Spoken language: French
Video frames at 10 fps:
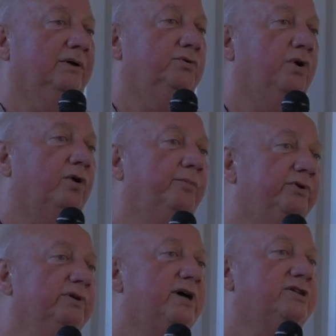Donc on
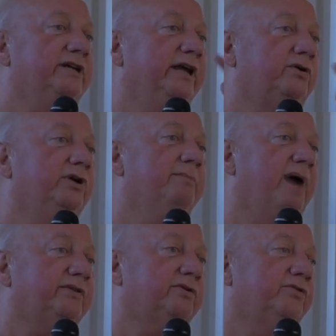peut imaginer que les
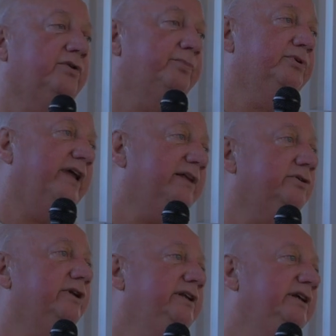Basques sont
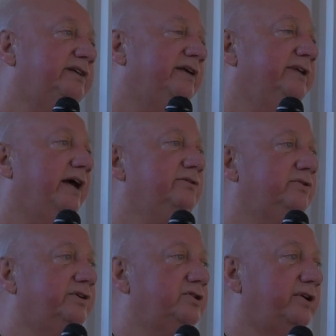peut-être les descendants de
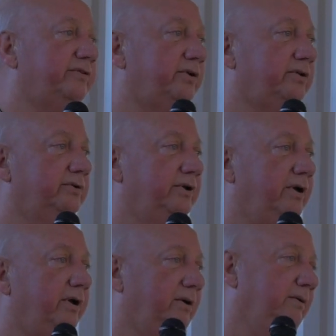ces
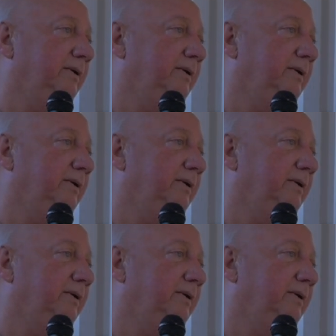chasseurs-cueilleurs